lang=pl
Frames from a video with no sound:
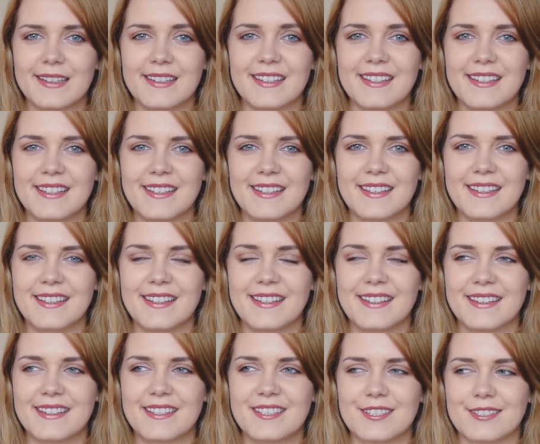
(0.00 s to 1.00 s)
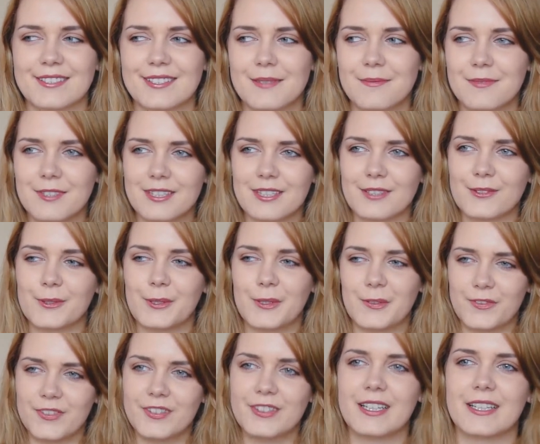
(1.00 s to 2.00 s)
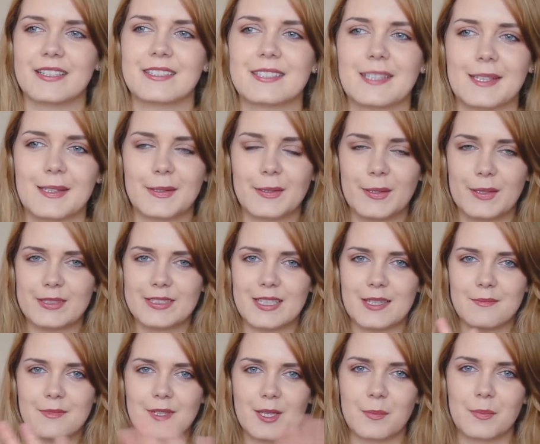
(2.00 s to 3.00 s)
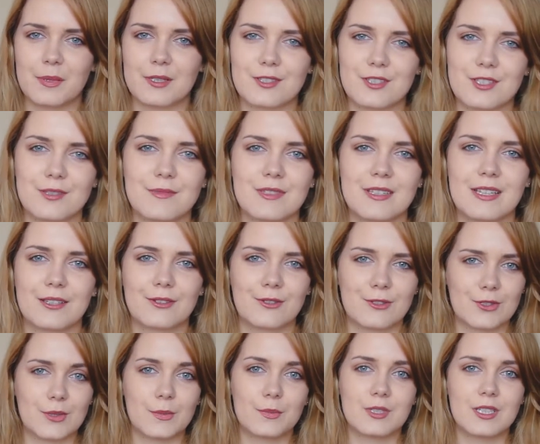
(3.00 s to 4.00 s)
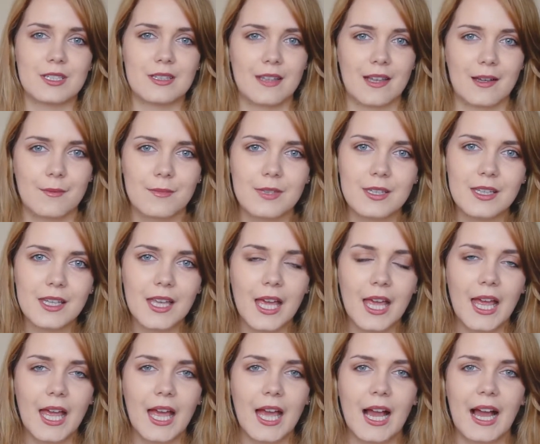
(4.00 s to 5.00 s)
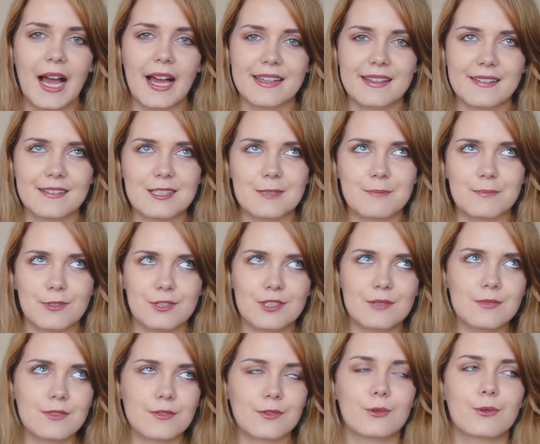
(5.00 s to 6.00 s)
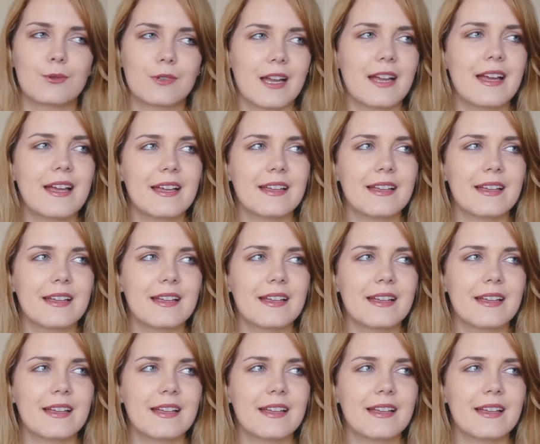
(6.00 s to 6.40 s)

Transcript: I czasami tego nie widać, kiedy idziemy i patrzymy na to, co przed nami, a kiedy spojrzymy w górę,